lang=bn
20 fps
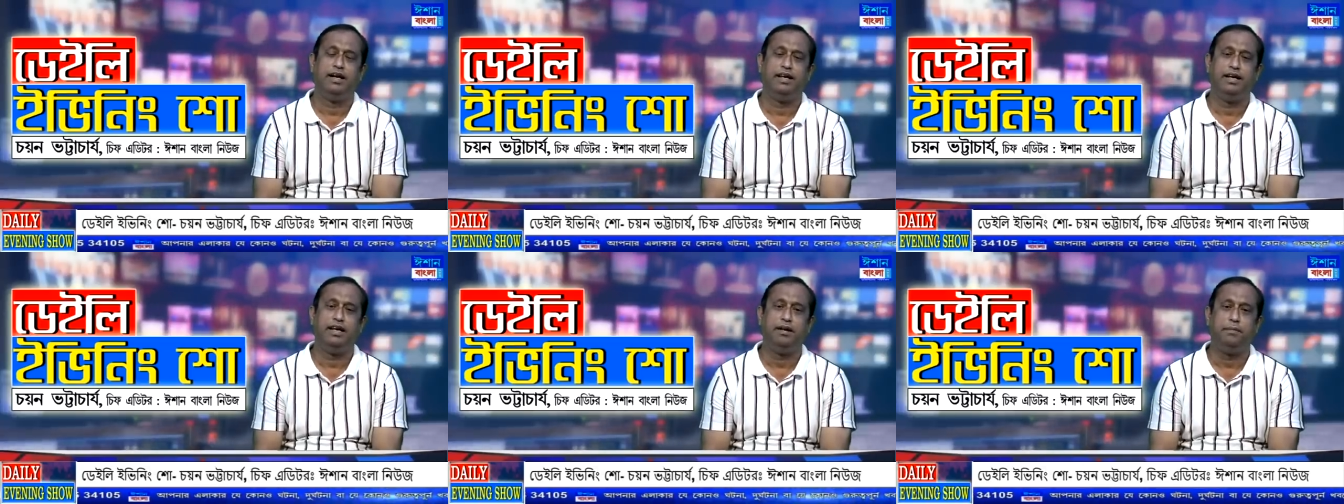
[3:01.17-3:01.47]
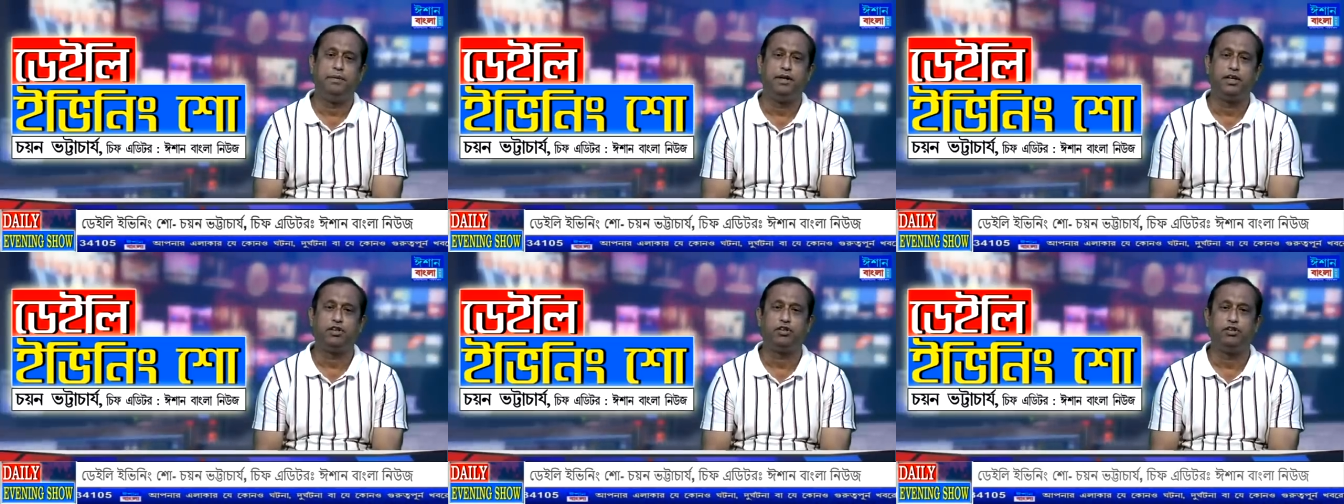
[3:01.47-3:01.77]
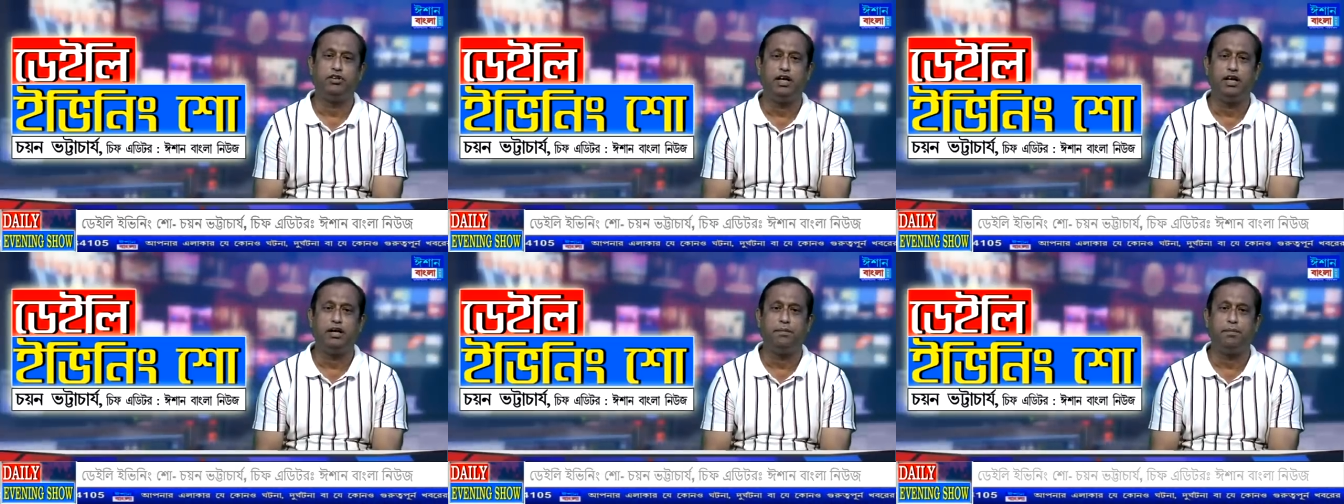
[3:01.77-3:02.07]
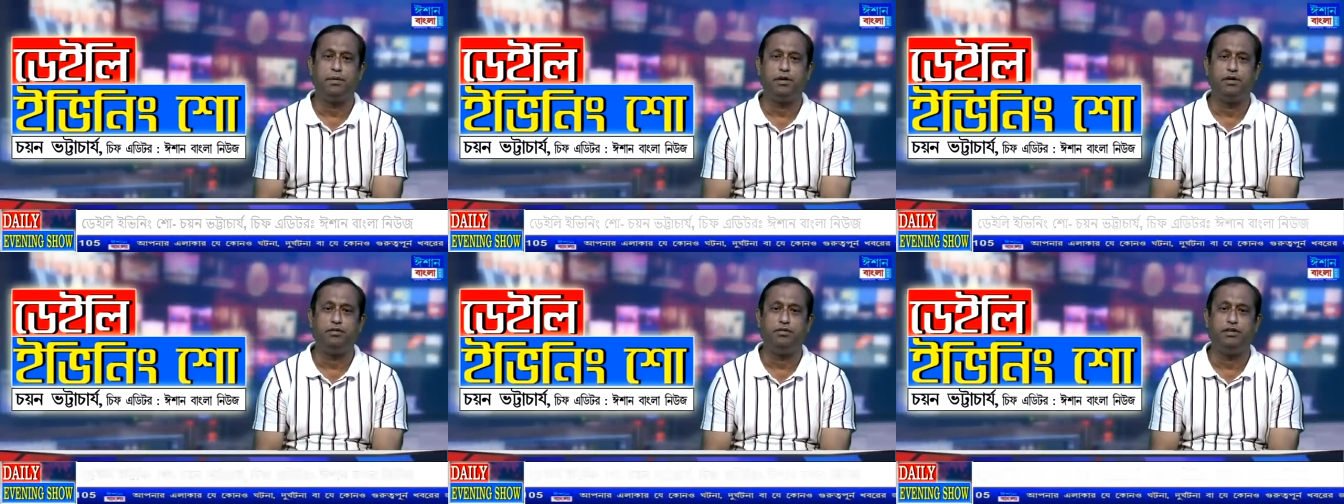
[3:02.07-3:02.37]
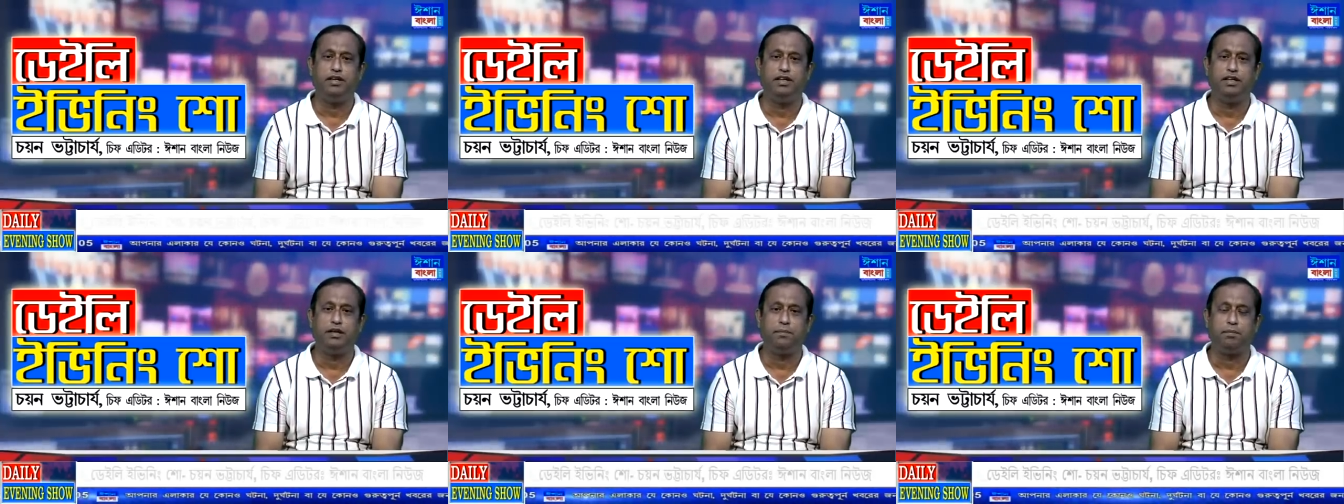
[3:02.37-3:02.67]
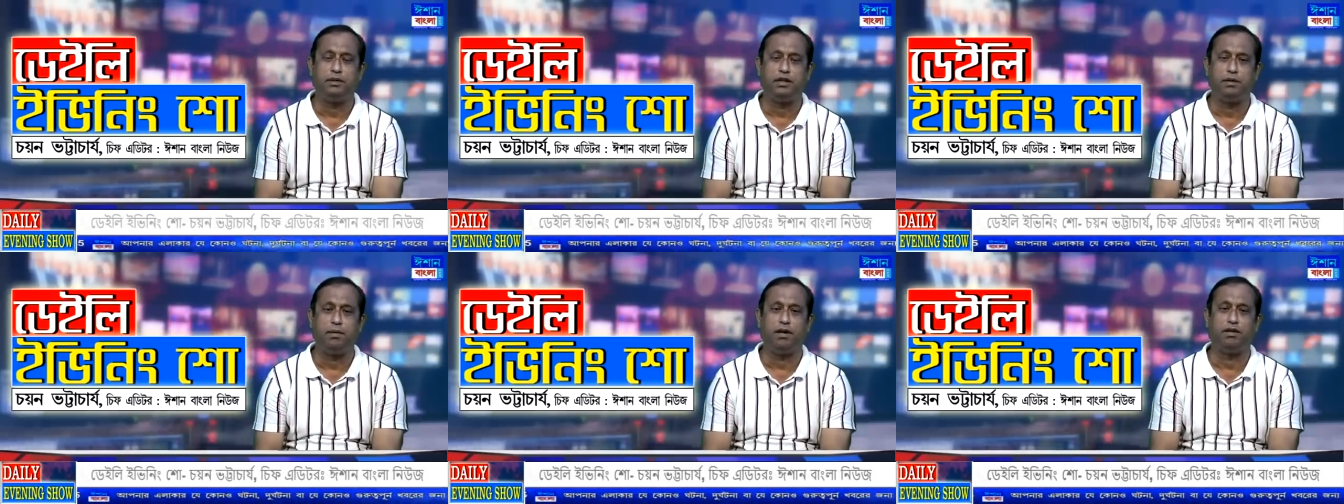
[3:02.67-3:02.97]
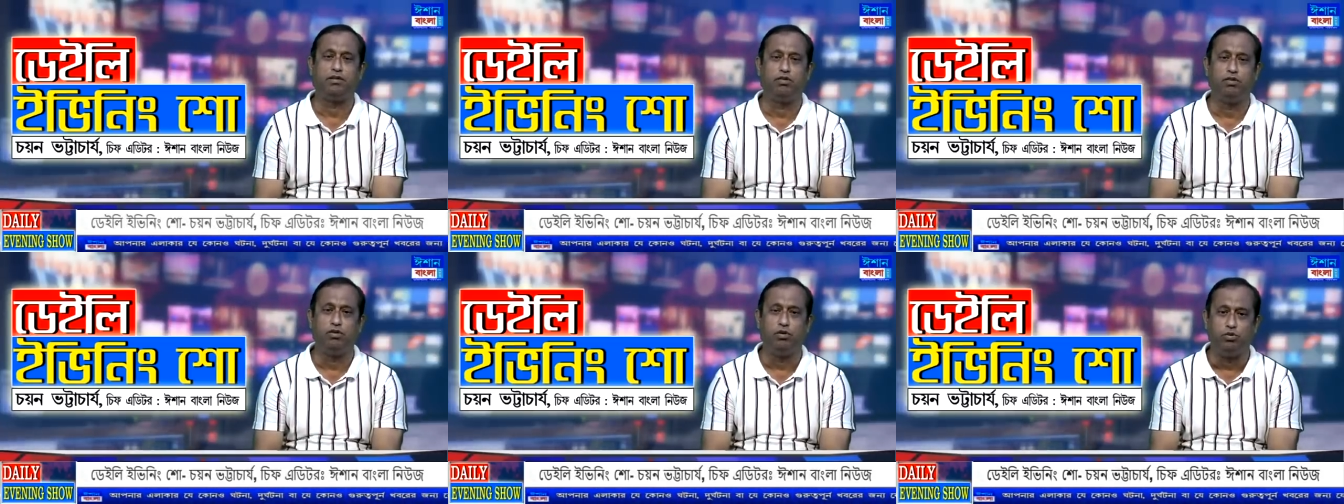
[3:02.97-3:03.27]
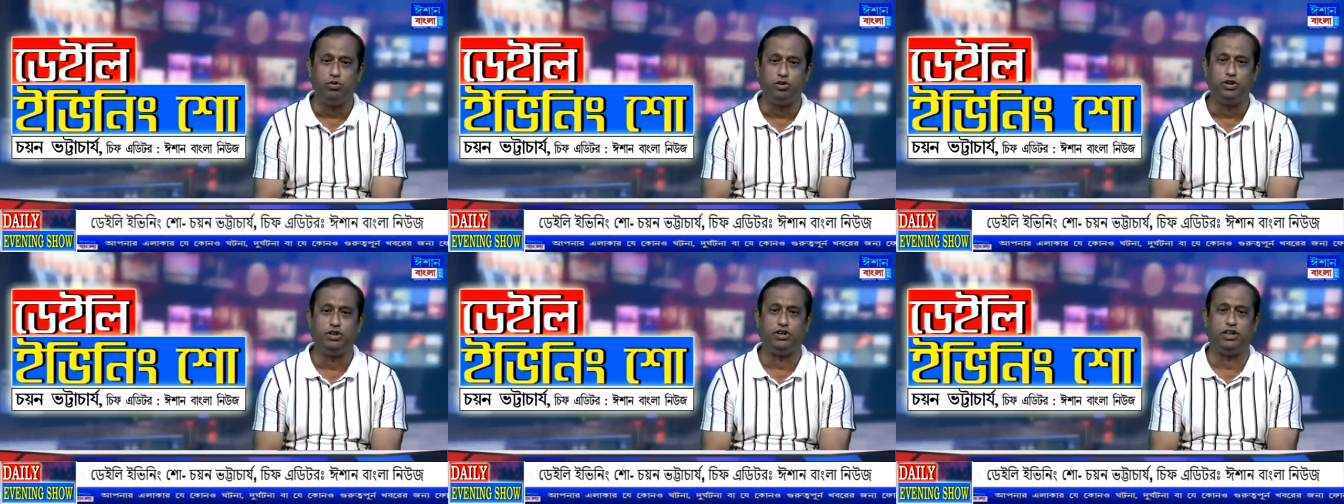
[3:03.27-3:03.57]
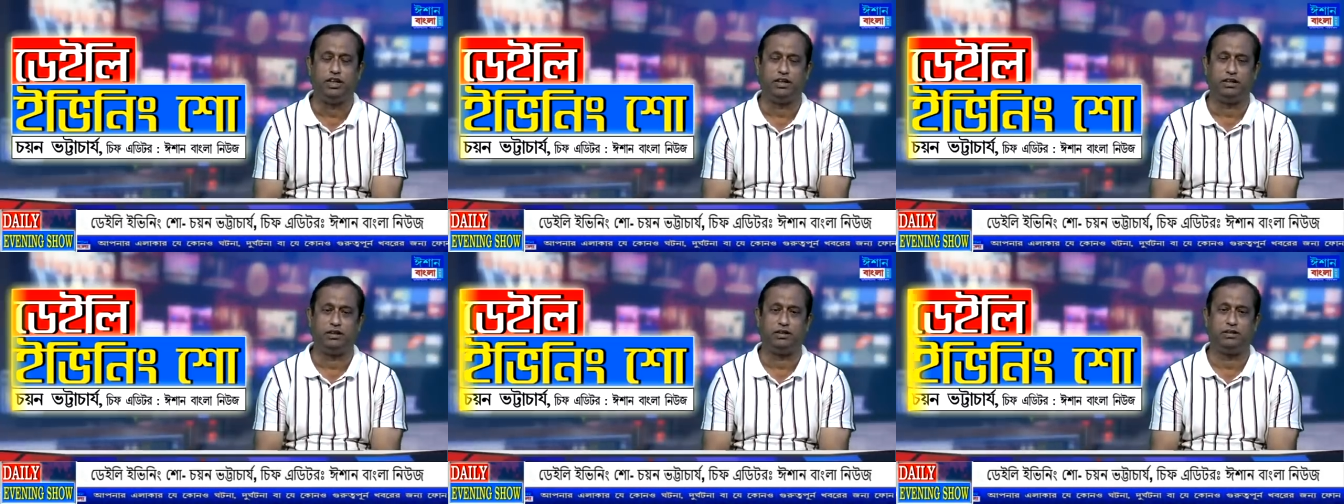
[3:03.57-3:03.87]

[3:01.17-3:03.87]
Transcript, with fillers: ডিলিমিটেশনের বিরুদ্ধে যে প্রতিবাদগুলো উঠছে